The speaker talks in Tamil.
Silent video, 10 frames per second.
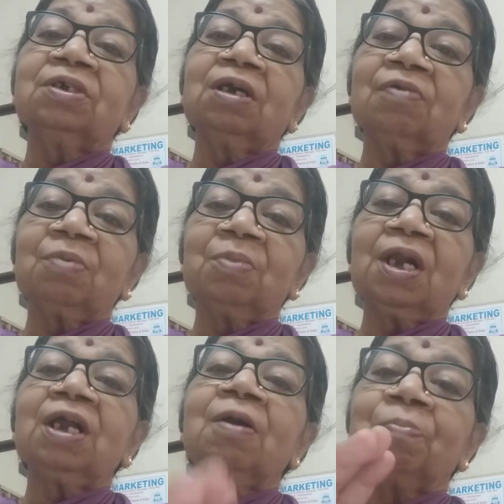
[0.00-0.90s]
இவர்
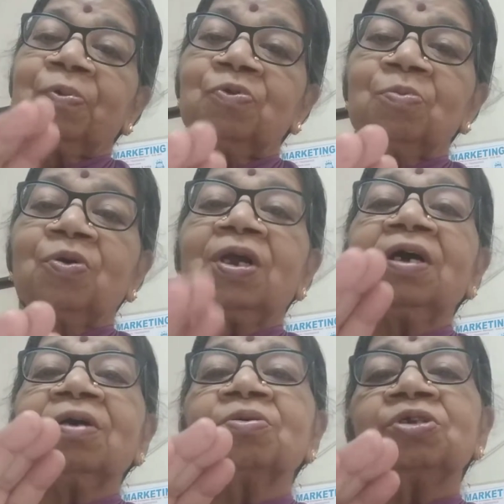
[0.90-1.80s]
மேலே எப்பவும் போல்
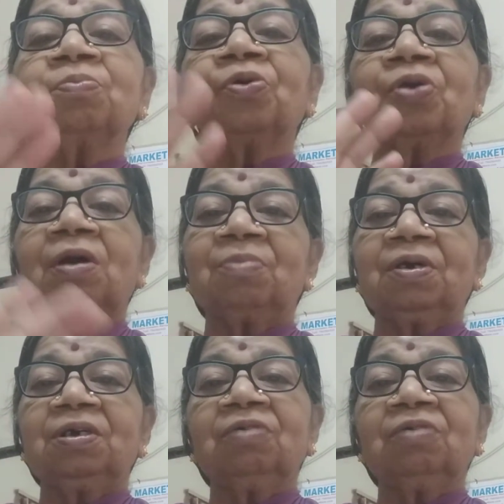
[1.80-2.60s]
கொஞ்சம் பொறாமல்